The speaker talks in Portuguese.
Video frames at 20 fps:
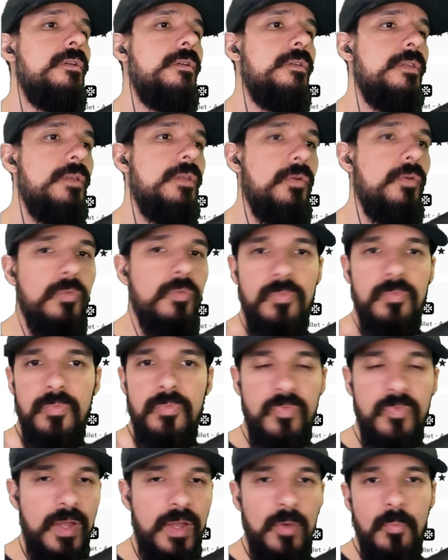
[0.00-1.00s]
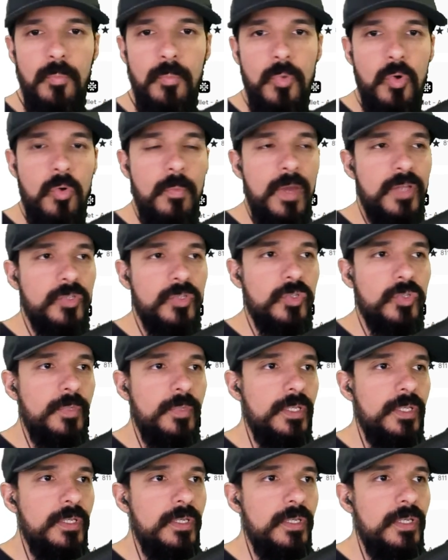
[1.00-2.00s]
que eu falo um pouco mais sobre
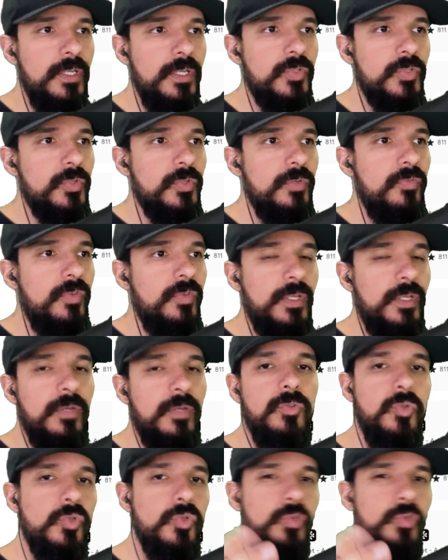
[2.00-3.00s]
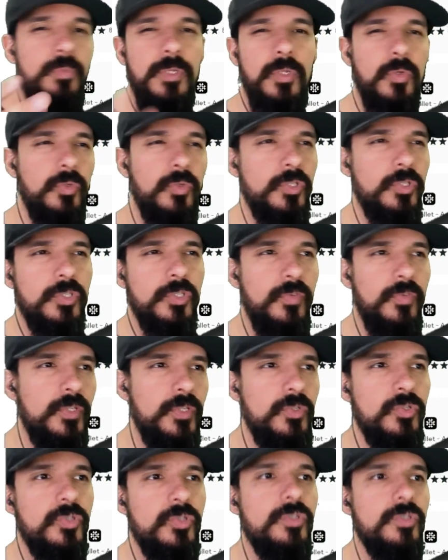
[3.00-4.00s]
isso. Enfim, eu estou subindo outros
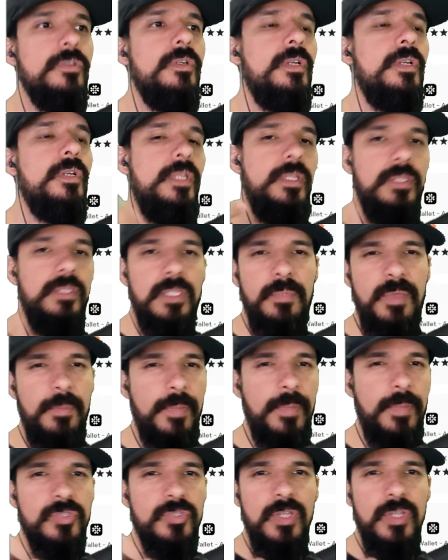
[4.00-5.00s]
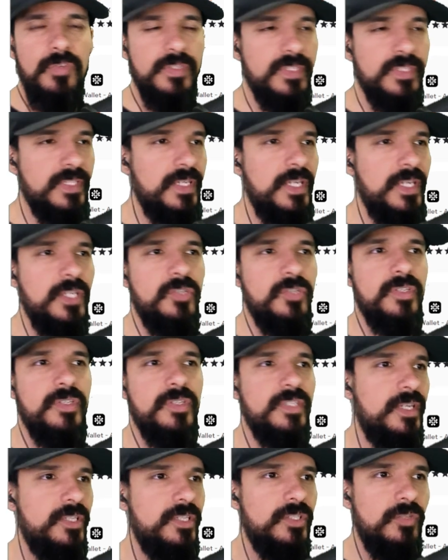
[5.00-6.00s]
vídeos também para ajudar vocês com essa
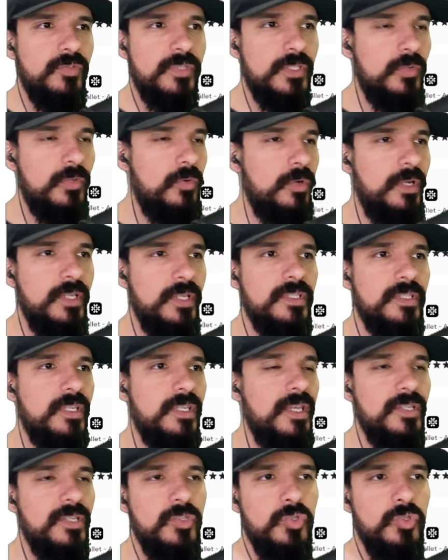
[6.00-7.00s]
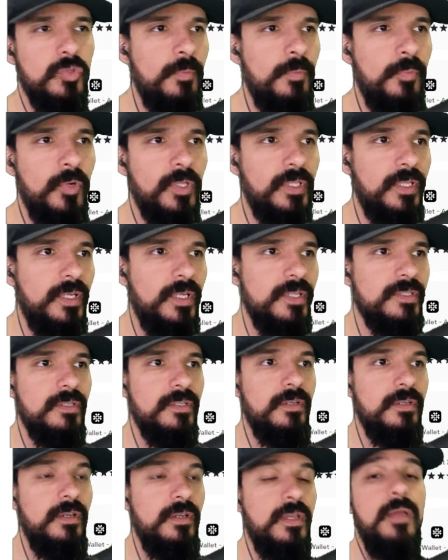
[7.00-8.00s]
questão de segurança que é de suma
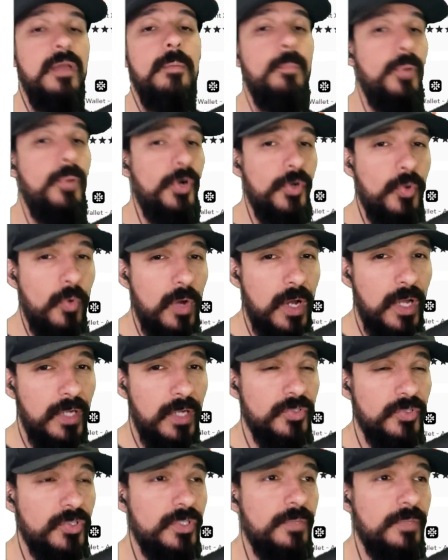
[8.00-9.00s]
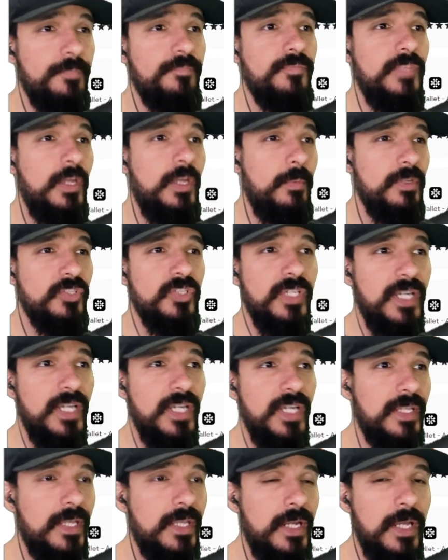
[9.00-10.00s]
importância. Burn Wallet, dá uma
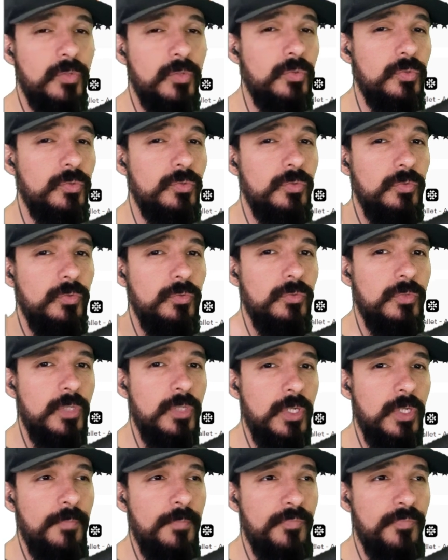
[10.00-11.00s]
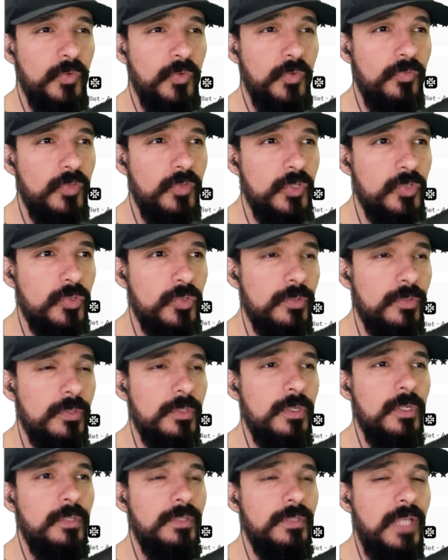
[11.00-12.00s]
chegada lá no, no, no vídeo,
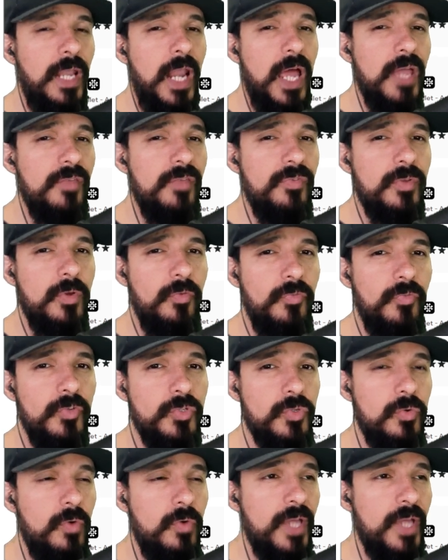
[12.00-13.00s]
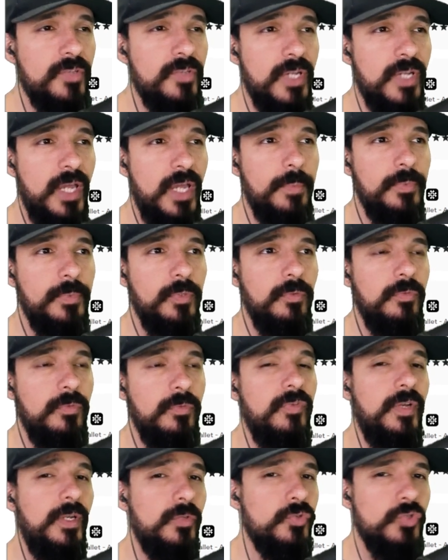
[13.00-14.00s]
na live que eu fiz com o Red Capital,
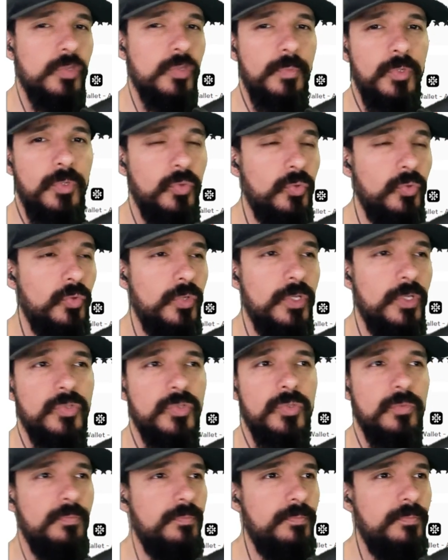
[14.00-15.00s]
falando sobre tudo isso,